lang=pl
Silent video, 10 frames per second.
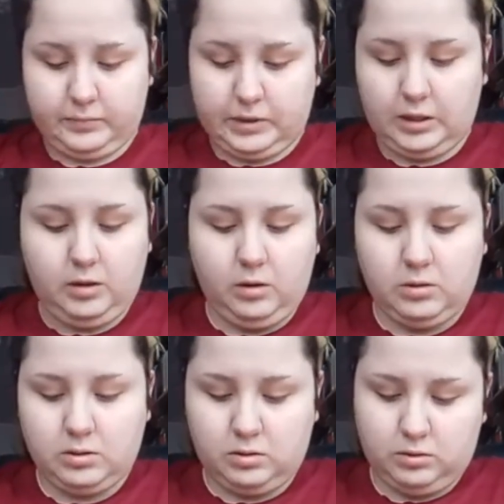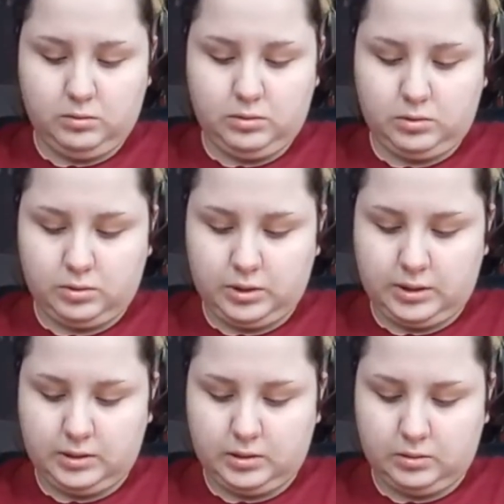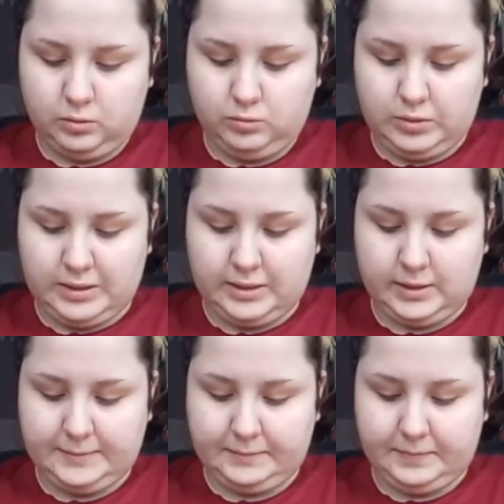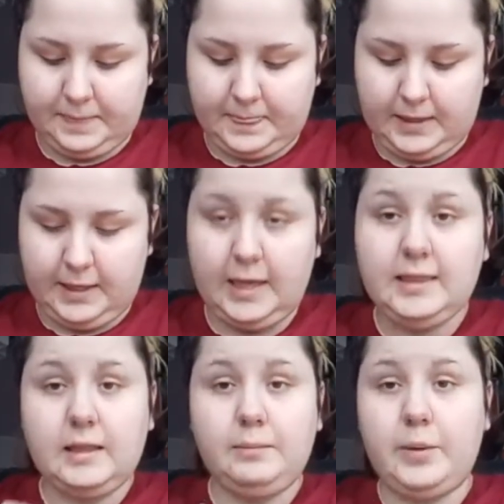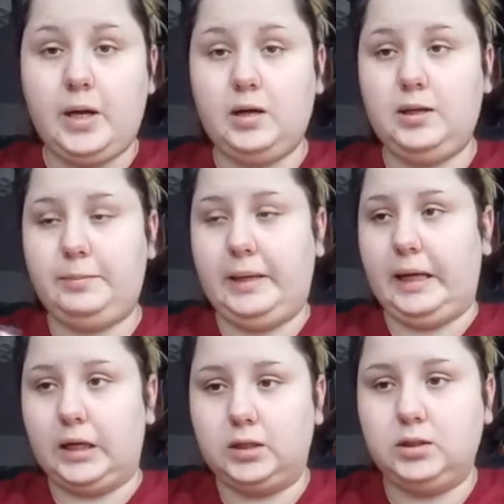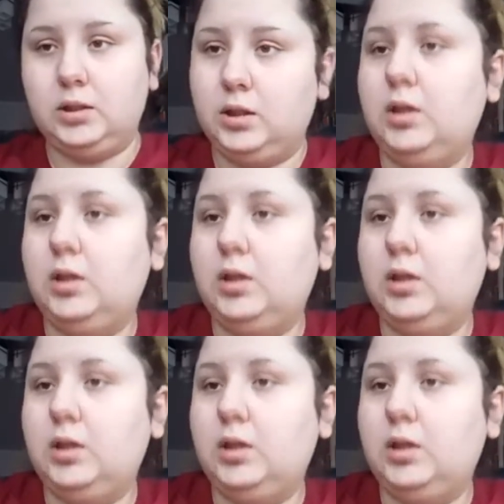Golden Rose to jest numer jeden Pearly Pink.